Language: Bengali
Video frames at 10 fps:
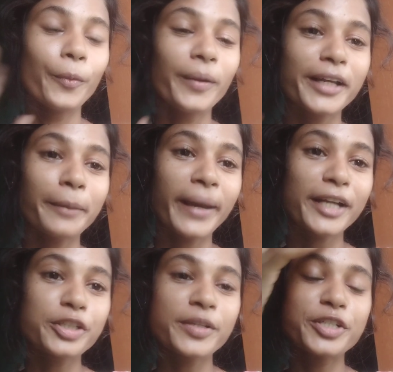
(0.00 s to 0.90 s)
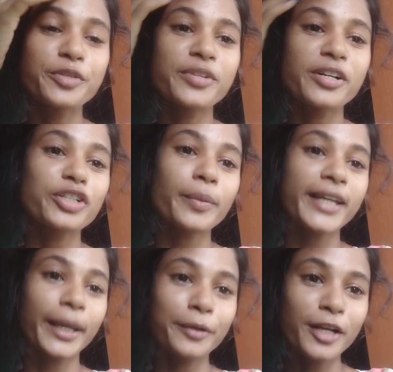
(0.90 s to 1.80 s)
ওয়েলকাম ব্যাক টু মাই ইউটিউব চ্যানেল
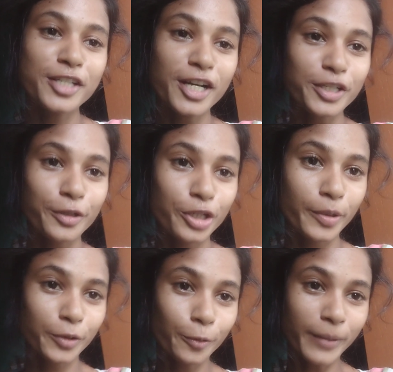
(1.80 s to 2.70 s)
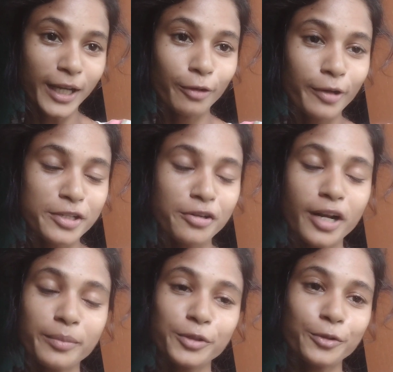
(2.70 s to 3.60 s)
সবাই কেমন আছে আশা করি সবাই খুব ভালো আছে
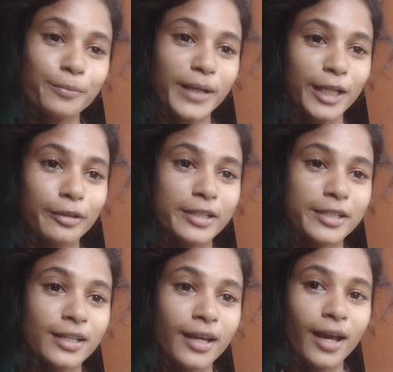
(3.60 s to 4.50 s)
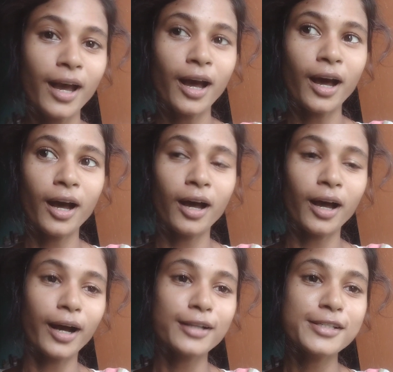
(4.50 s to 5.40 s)
আর আমিও খুব ভালো আছি
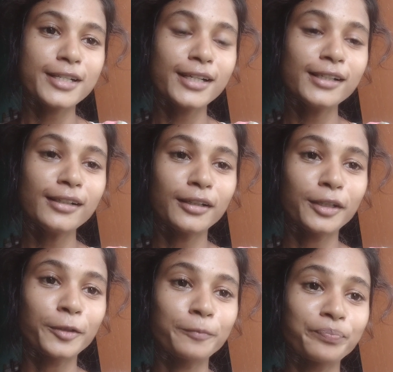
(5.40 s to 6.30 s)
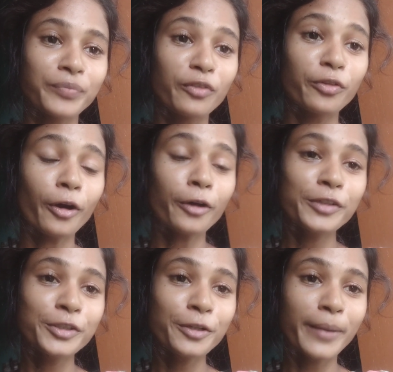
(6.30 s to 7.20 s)
আজকাল ব্লগ
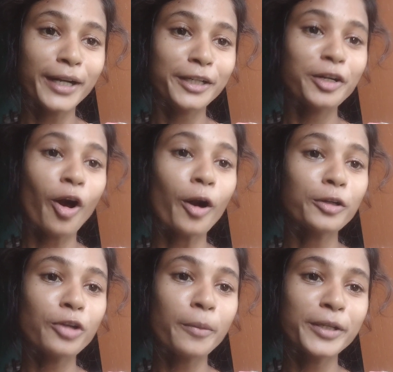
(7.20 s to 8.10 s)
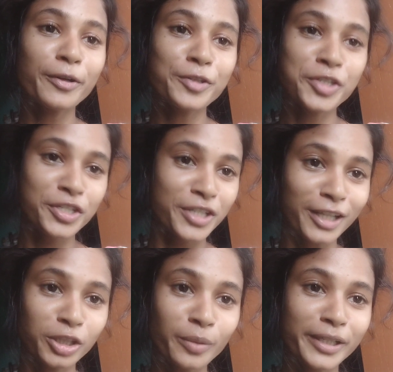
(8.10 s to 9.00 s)
ভিডিও বানানোর হট টপিক হচ্ছে
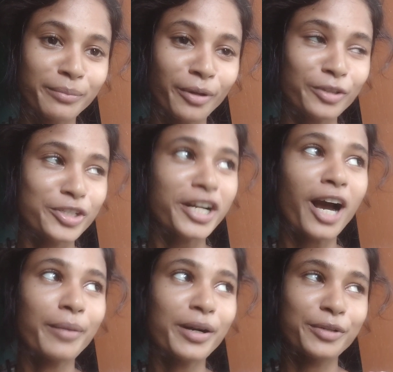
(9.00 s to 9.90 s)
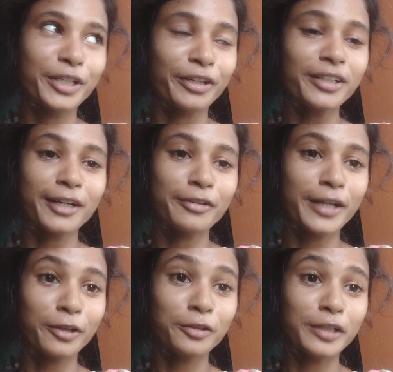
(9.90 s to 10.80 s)
শ্রাদ্ধবাড়ির ব্লগ যেটা আমার মনে হয় কারণ
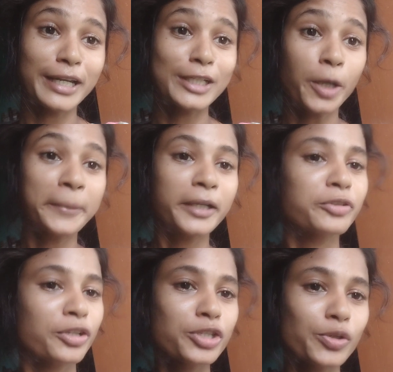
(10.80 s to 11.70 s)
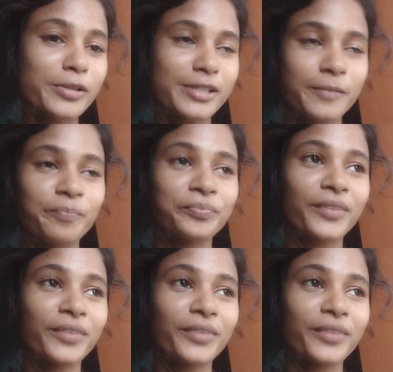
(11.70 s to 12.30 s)
এখন এই টপিকটা ভীষণ চলছে